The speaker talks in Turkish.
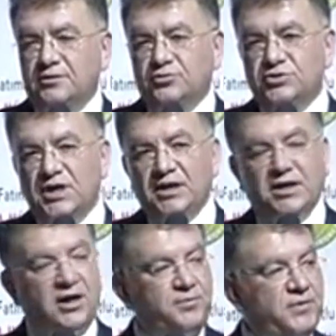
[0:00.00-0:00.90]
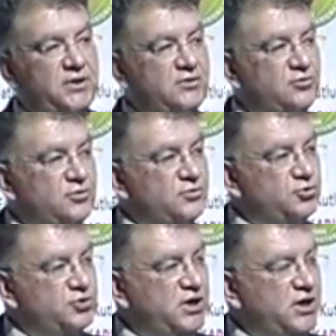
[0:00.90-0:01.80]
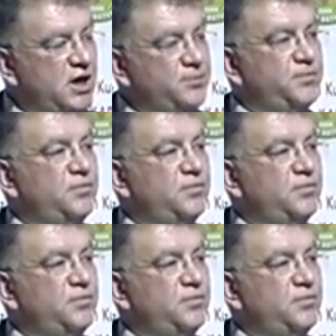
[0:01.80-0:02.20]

güzel kalpli, yüreği hep